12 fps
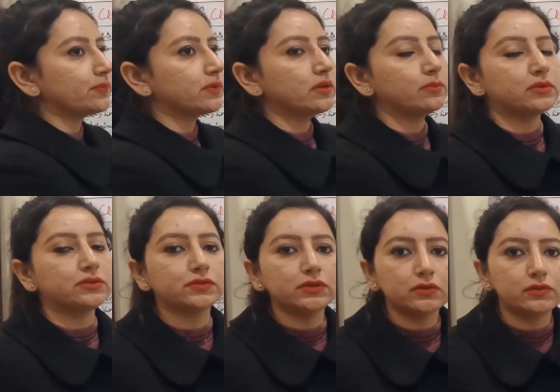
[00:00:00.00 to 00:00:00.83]
चैप्टर नंबर
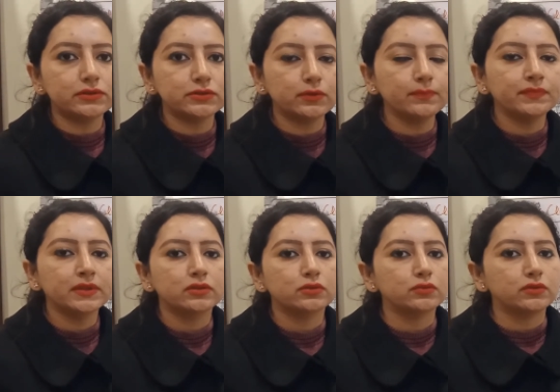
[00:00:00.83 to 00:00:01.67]
थ्री ऑल्सो
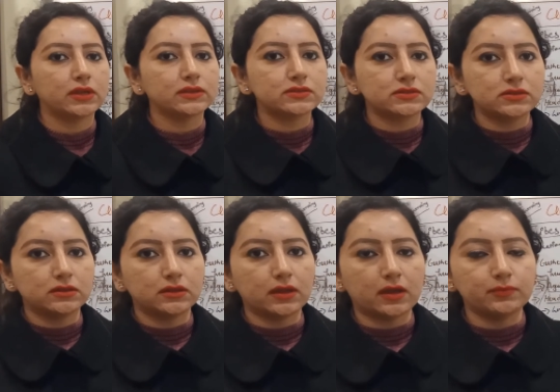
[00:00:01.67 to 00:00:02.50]
तो नेक्स्ट
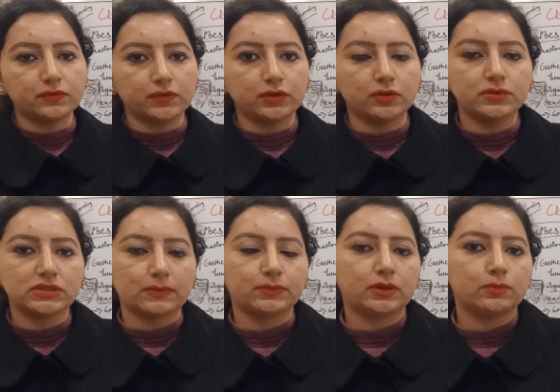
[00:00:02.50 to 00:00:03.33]
यहाँ पे वीडियो में
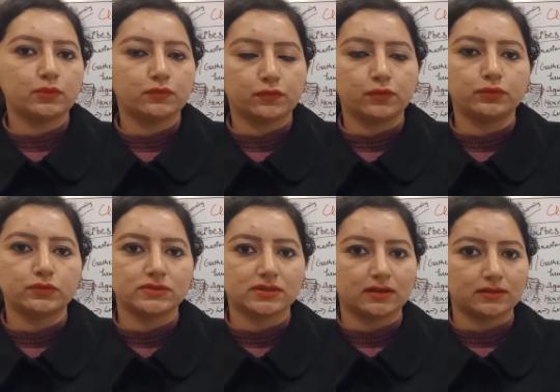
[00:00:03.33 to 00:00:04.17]
चैप्टर नंबर फोर को
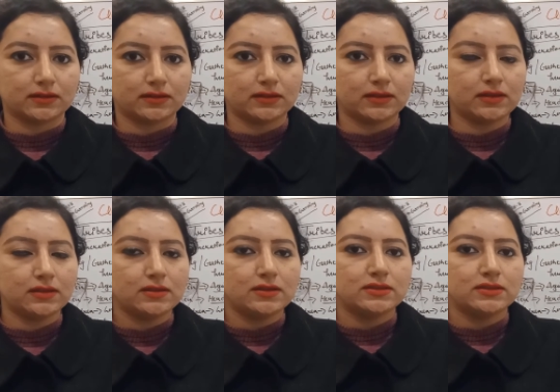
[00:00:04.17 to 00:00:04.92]
स्टार्ट करेंगे